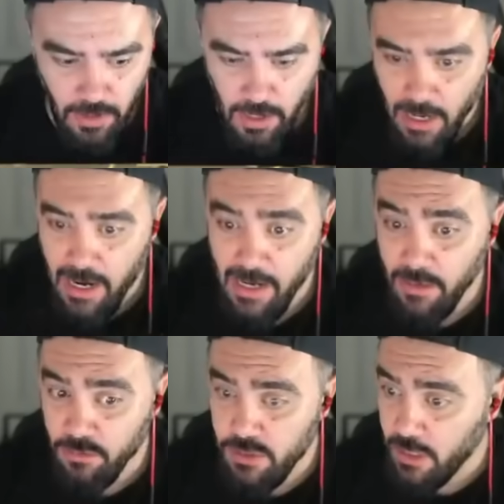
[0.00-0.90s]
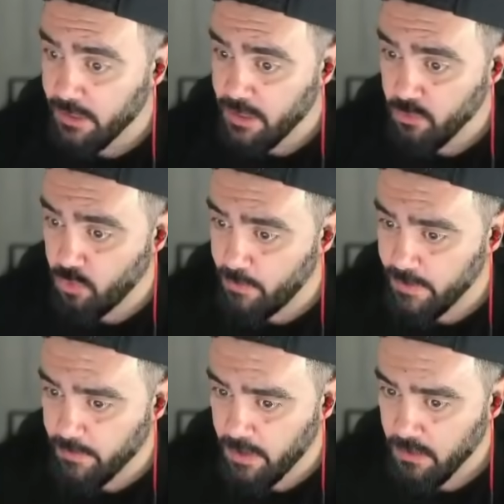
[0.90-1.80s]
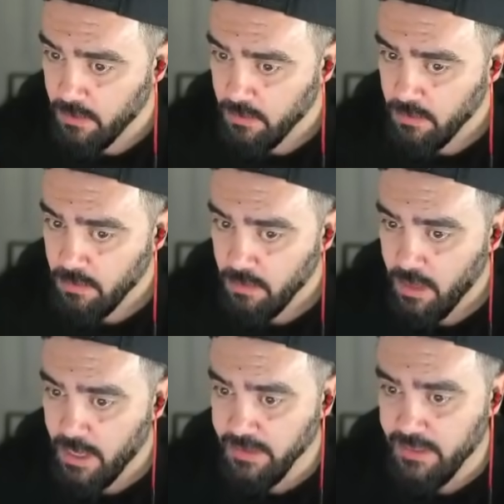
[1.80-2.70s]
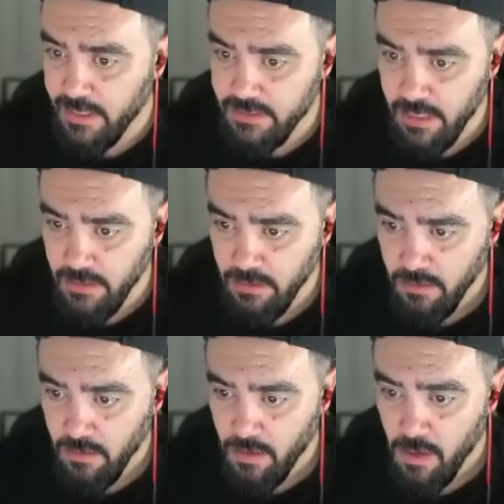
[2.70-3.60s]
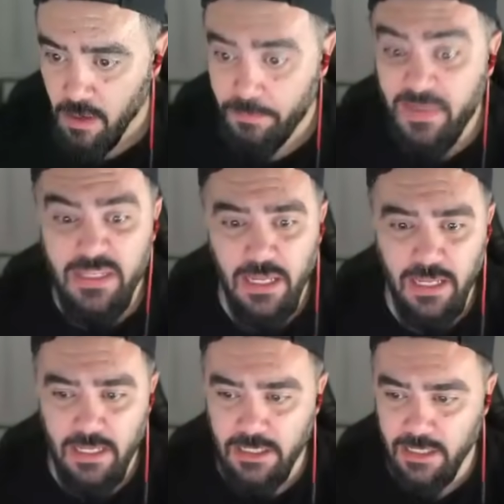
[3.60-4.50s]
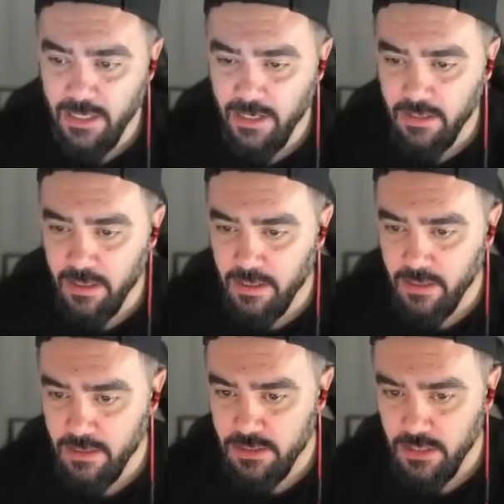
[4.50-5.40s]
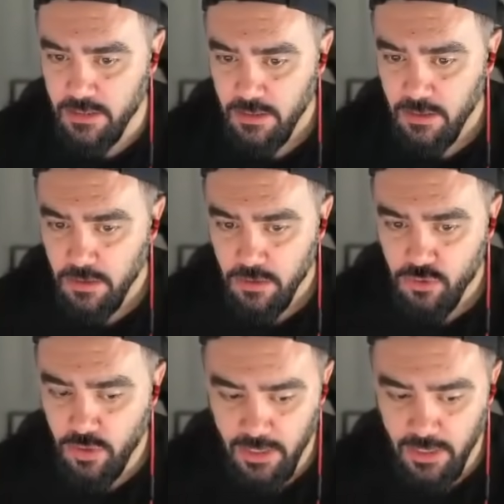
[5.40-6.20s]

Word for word: Halen özel harekat görmedim ha. Enteresan. Birden gelecekler herhalde arkadaşlar. Şurayı